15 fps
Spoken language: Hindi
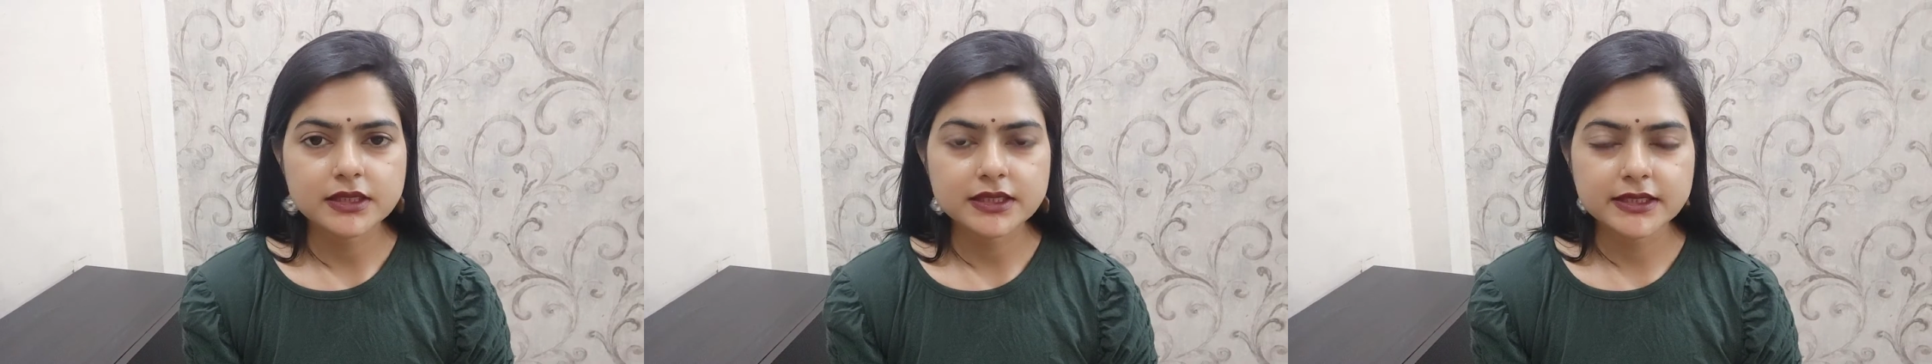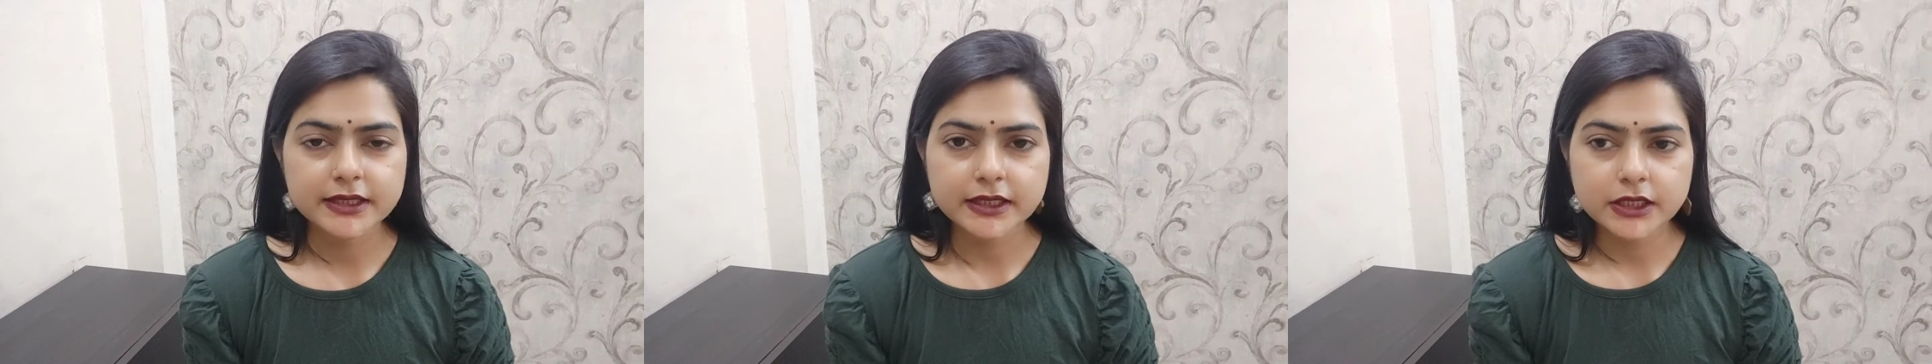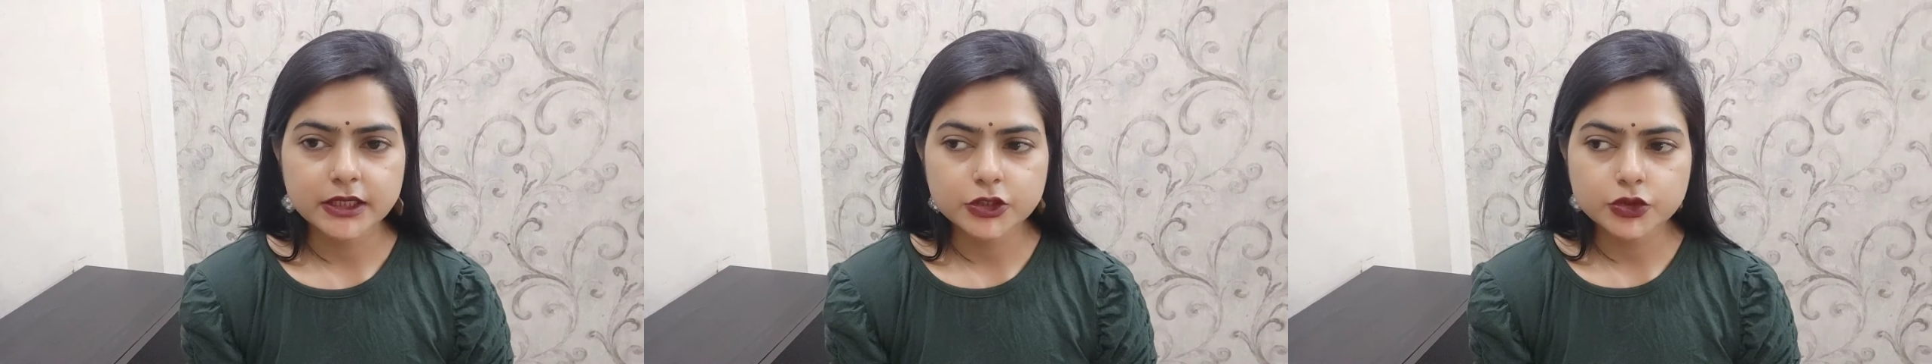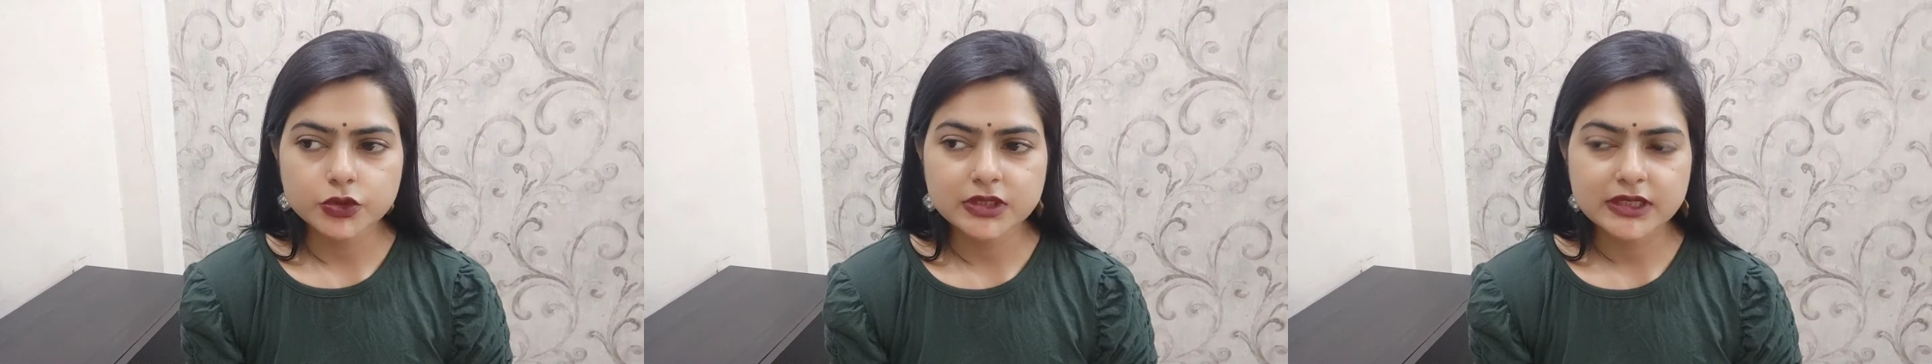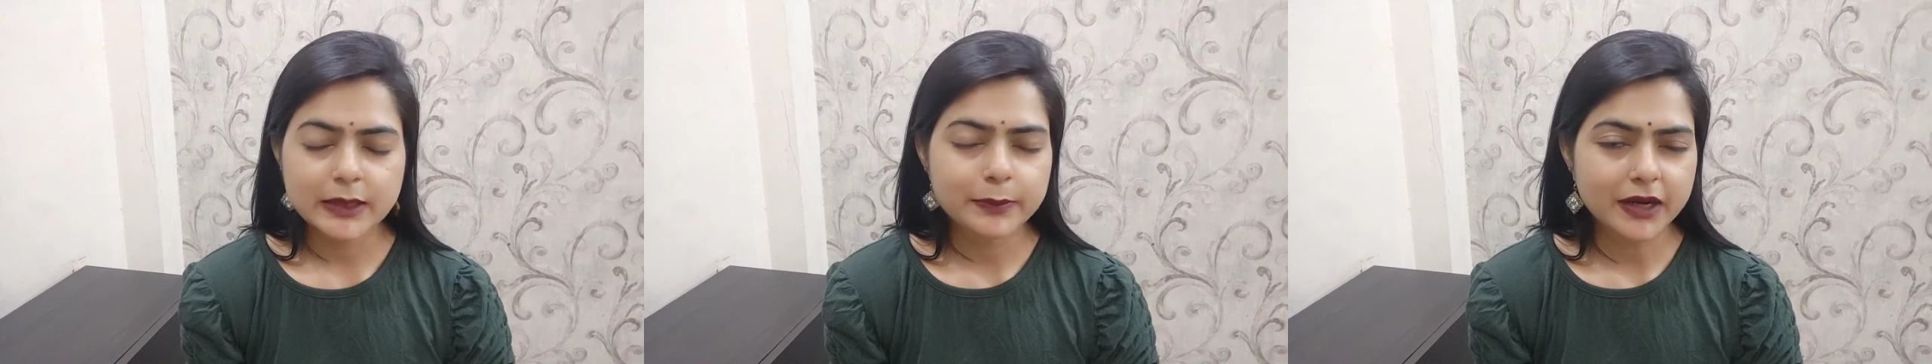जिससे कि जो
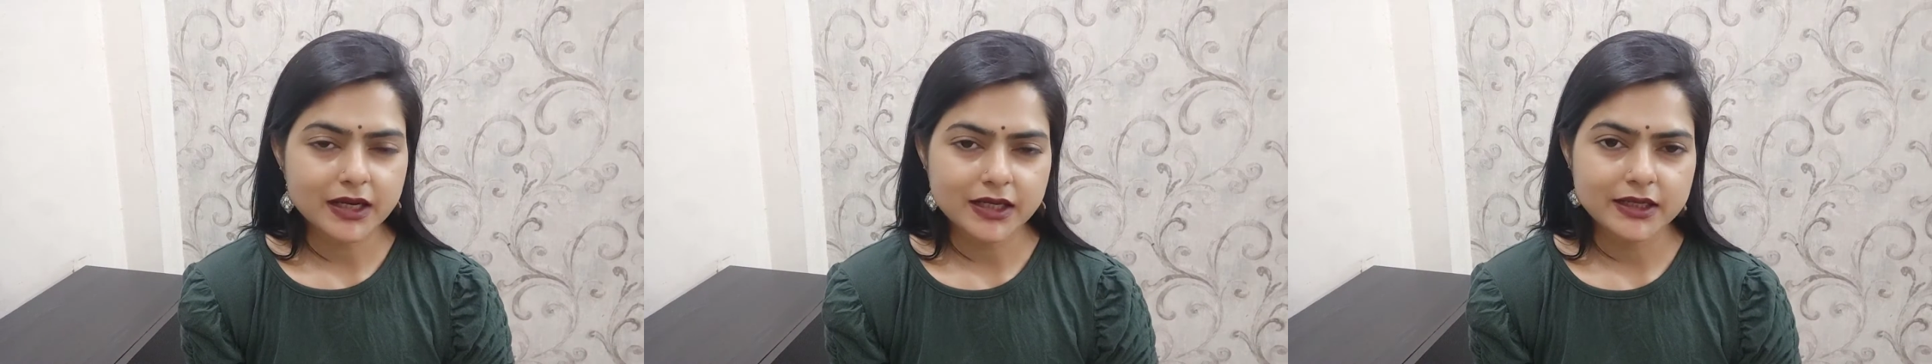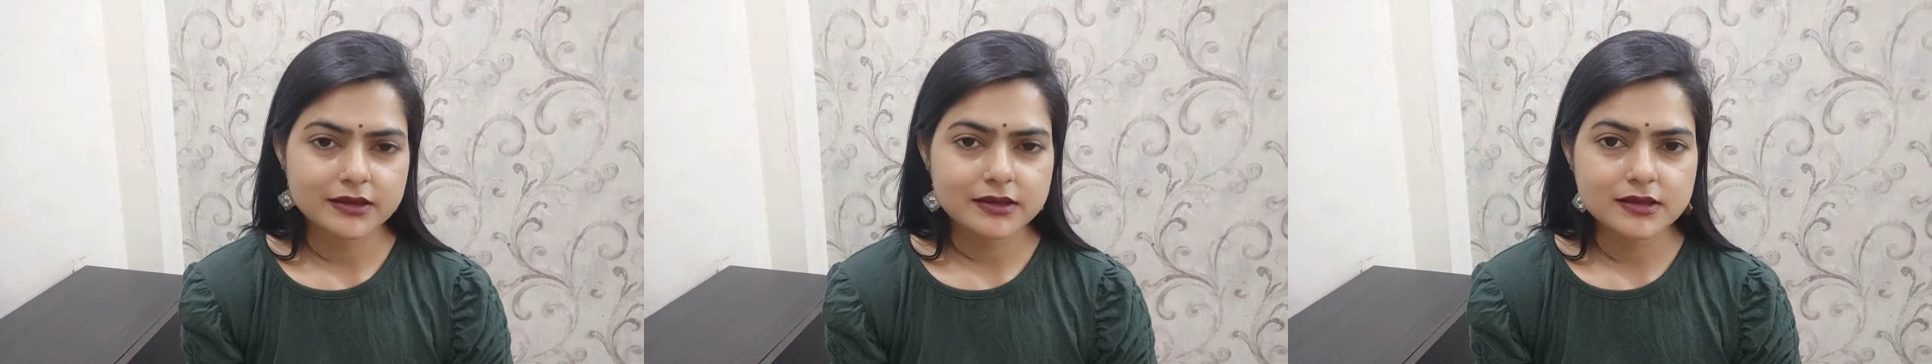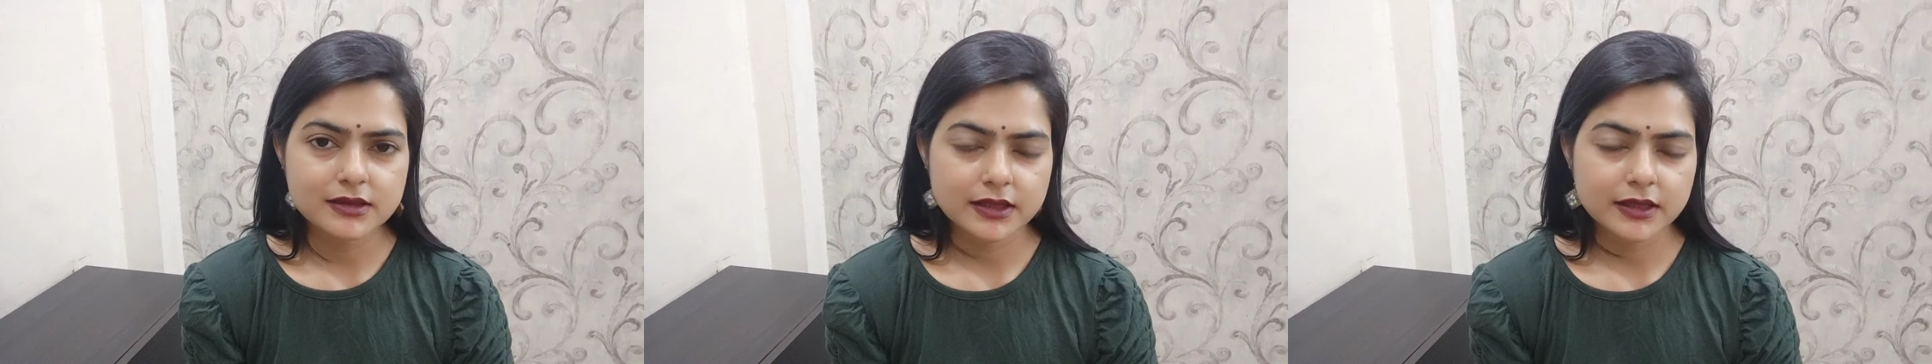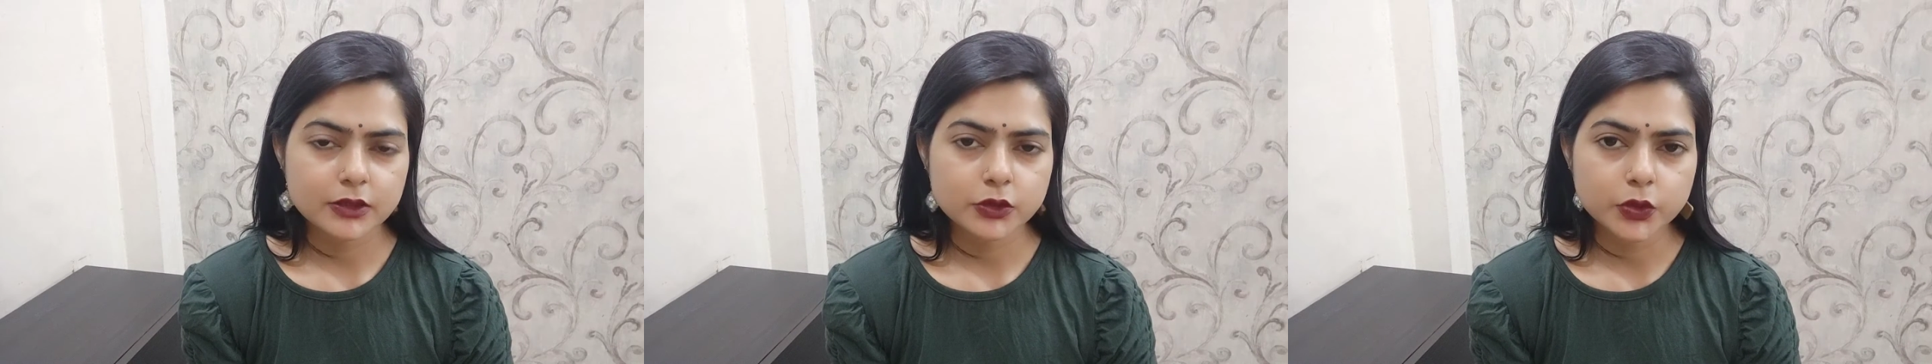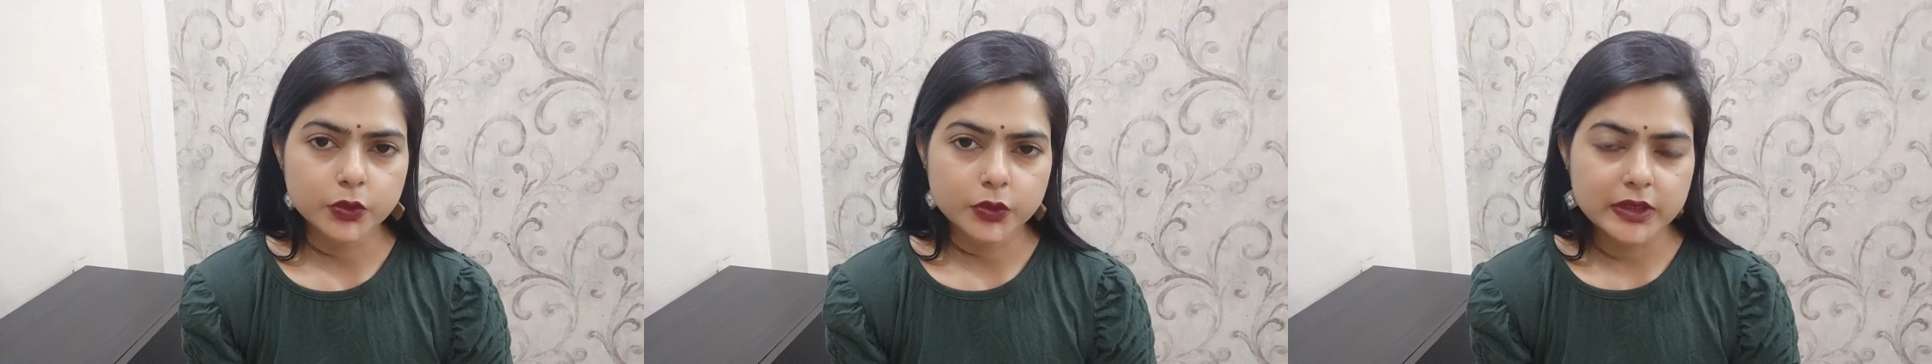उसके पार्टिकल्स हैं
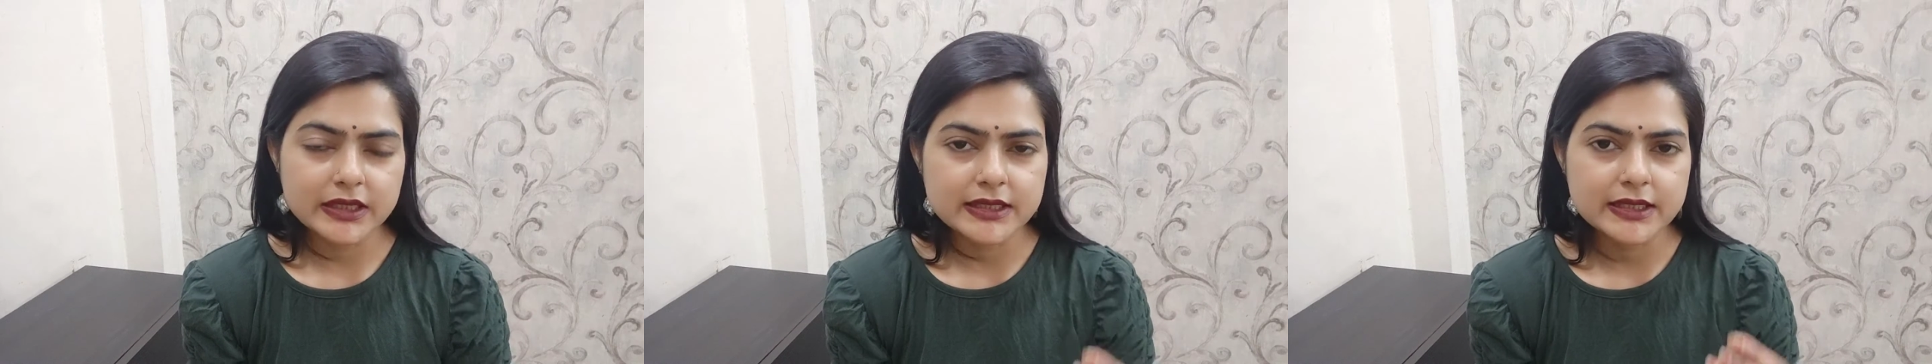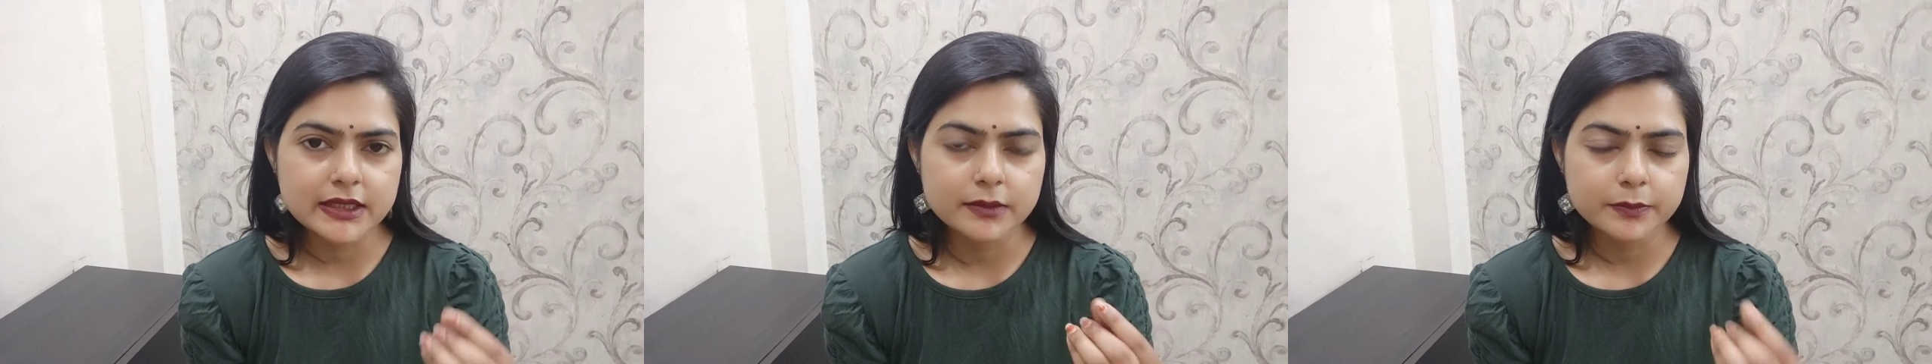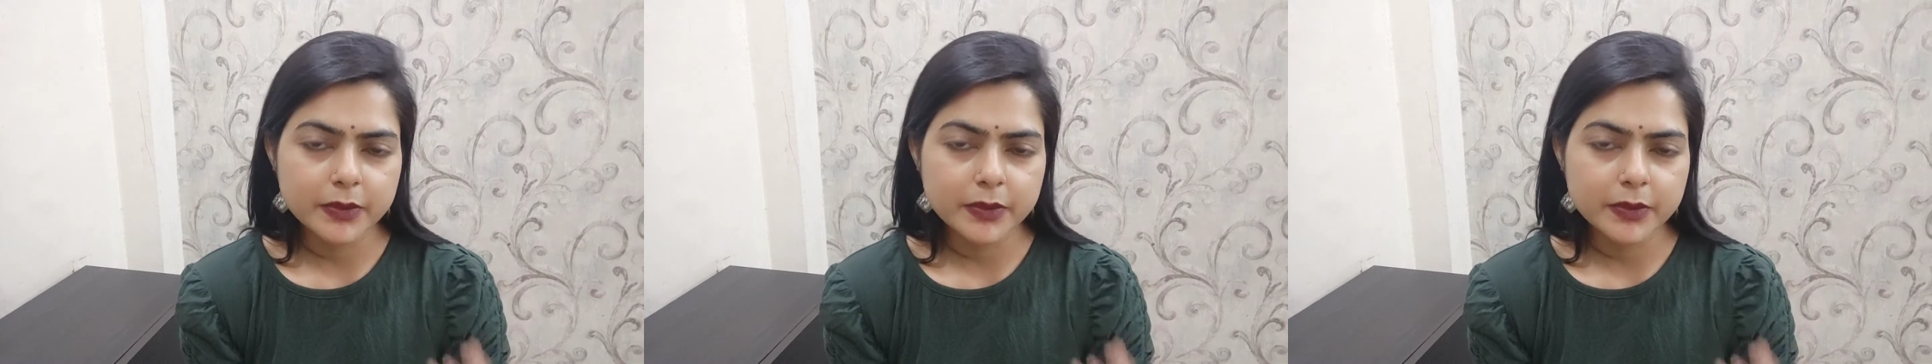थोड़े से